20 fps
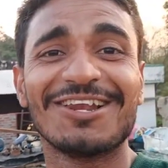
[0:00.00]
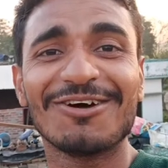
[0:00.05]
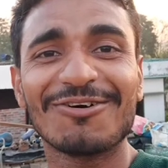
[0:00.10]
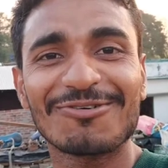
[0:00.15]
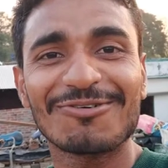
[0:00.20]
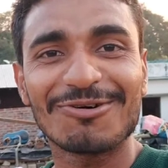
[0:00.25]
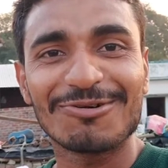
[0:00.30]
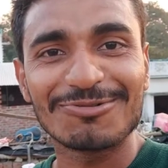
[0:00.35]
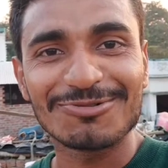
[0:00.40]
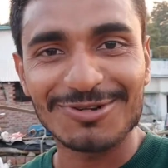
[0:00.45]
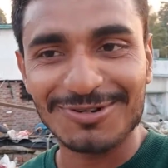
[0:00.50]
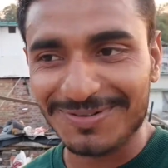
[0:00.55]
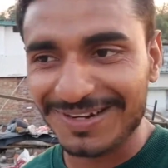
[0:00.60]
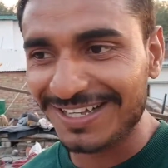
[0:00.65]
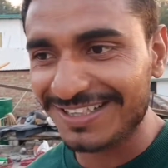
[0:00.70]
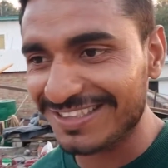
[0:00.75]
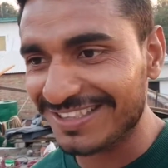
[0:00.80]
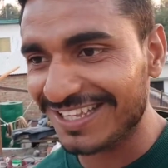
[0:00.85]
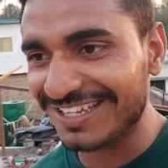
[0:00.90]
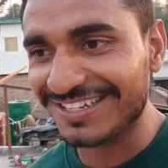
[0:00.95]
चलो कोनो
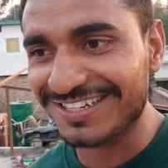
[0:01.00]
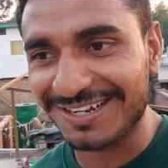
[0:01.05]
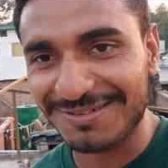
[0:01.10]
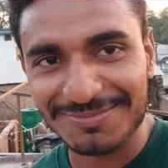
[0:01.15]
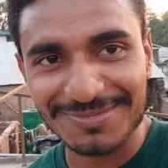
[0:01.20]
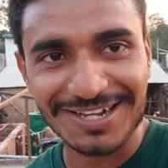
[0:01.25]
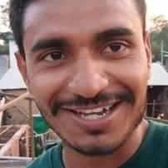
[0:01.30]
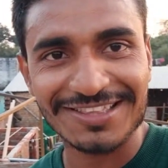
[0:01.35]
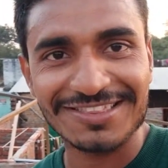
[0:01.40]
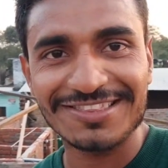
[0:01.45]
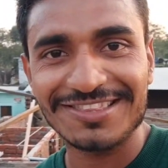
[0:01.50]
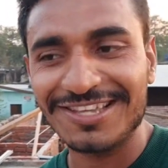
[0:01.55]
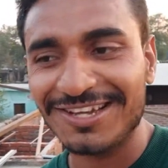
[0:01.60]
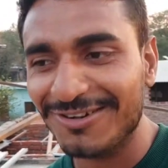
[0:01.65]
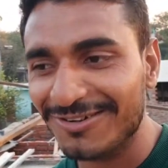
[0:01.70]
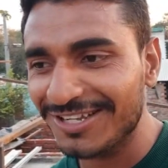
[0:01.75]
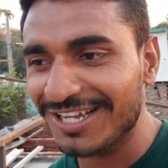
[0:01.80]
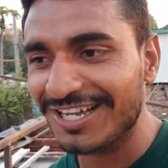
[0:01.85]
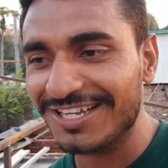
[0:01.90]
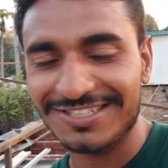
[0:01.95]
बात नहीं कम कर दे
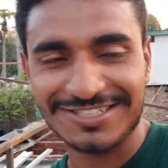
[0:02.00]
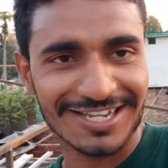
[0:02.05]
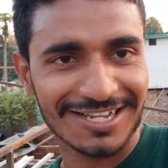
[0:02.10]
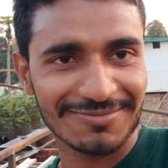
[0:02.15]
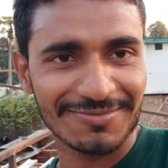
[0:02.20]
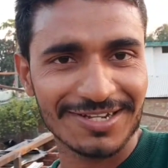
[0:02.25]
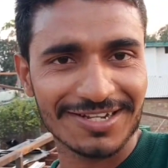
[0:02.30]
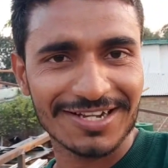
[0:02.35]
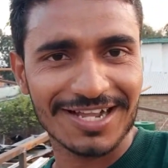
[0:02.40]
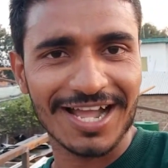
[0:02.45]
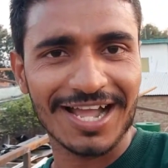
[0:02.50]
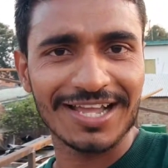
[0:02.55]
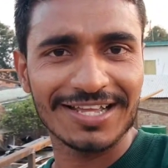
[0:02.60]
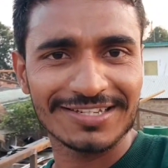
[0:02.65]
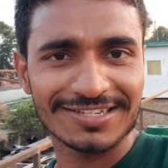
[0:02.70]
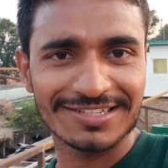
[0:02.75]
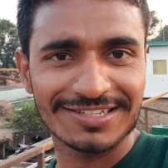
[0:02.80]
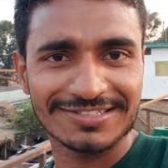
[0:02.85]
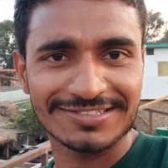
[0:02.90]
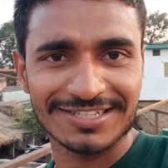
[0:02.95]
यार जहाँ में का है
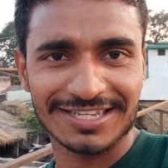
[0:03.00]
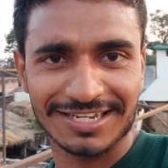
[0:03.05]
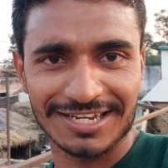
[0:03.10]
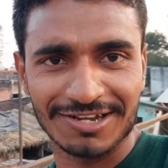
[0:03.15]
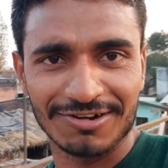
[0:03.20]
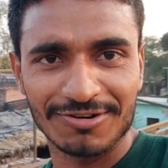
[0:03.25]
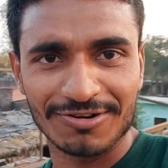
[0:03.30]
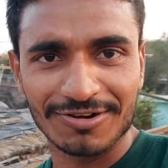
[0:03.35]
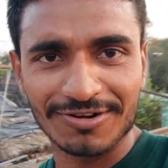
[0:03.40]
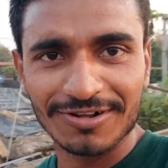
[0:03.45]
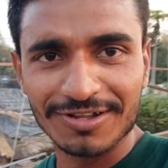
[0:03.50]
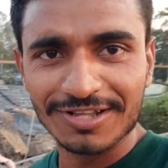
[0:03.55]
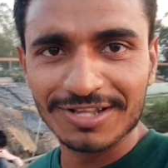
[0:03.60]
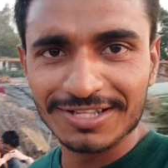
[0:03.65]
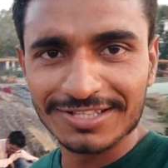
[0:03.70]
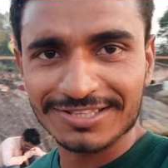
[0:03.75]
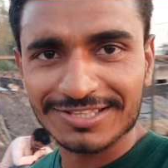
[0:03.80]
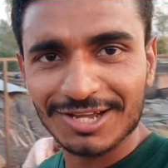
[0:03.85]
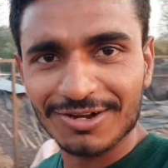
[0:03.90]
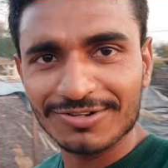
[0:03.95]
टेंशन होगा
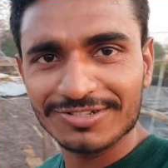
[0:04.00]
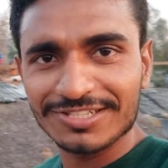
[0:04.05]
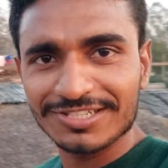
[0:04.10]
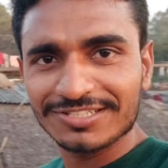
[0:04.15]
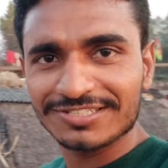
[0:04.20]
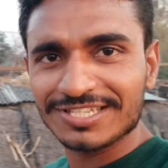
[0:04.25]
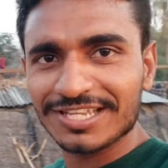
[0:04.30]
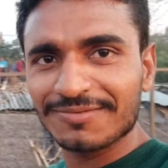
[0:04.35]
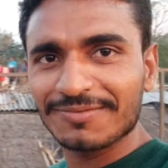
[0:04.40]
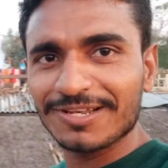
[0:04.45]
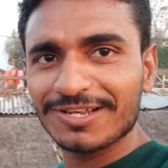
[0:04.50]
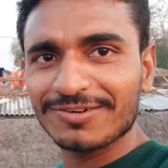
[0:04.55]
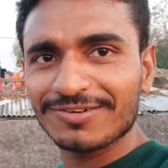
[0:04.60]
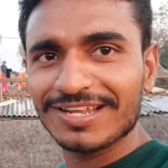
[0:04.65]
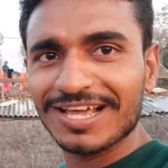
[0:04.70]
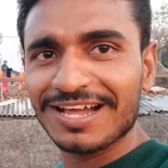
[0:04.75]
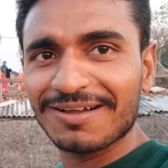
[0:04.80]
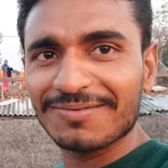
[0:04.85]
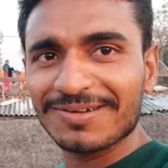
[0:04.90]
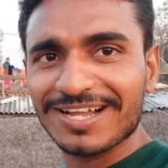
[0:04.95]
तो जिनसे मिलो
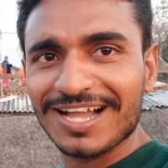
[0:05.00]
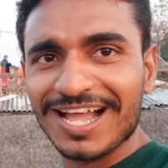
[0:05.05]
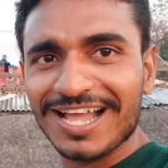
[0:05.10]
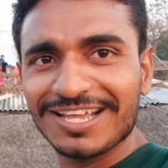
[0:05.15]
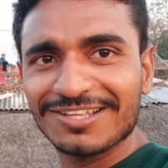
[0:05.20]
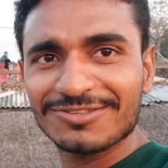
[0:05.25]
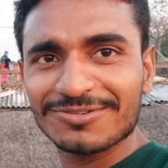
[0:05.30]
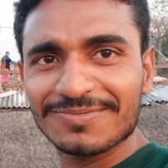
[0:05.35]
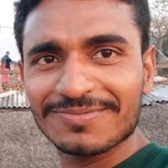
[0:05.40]
नाम का है